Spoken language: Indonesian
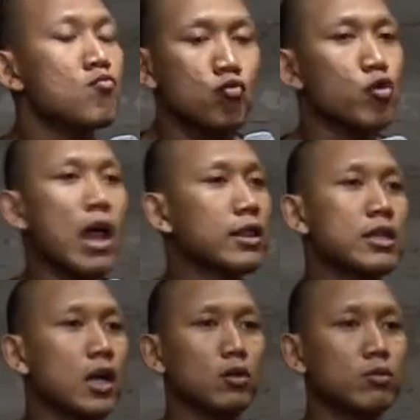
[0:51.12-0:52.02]
Dulu
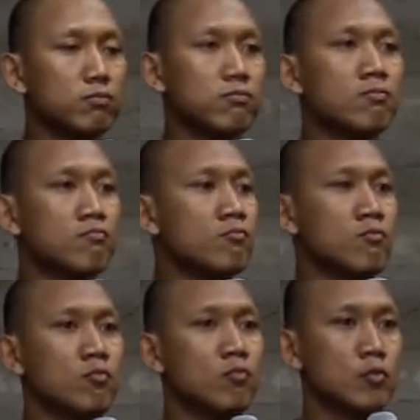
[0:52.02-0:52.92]
latihan tuh,
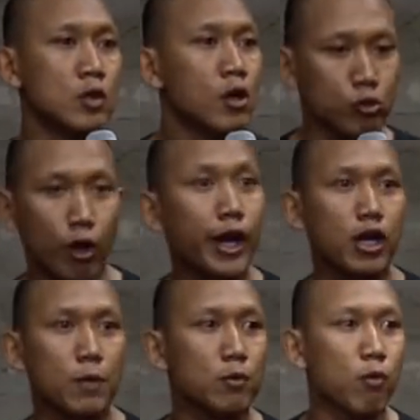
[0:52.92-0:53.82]
mm,
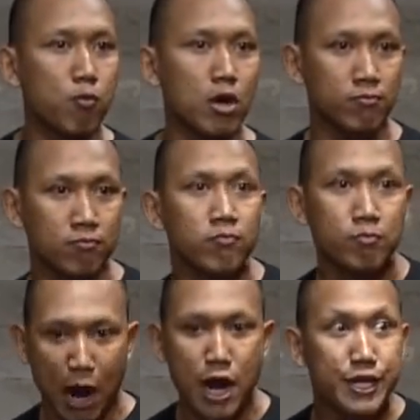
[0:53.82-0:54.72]
striker pun bawa bola,
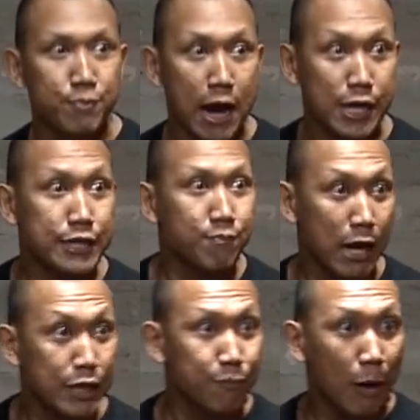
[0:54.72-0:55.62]
mm, Bali, Bali,
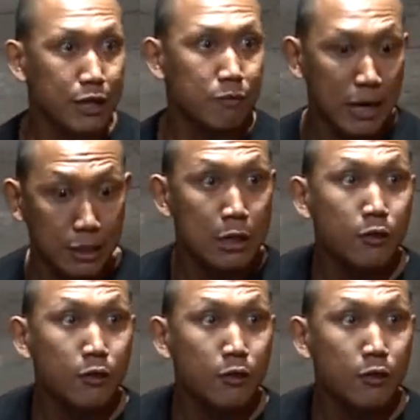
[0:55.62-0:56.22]
Bali, Bali, Bali,